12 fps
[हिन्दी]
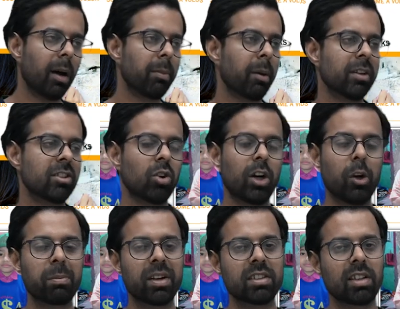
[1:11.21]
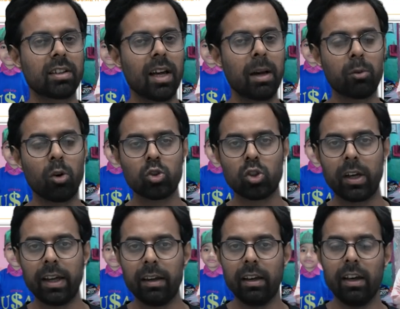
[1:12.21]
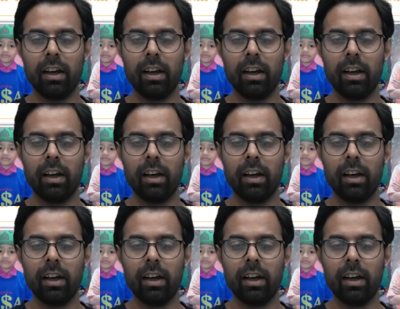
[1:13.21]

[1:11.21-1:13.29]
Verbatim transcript: आप एक बच्चे को अडॉप्ट कर सकते हैं आपको उसकी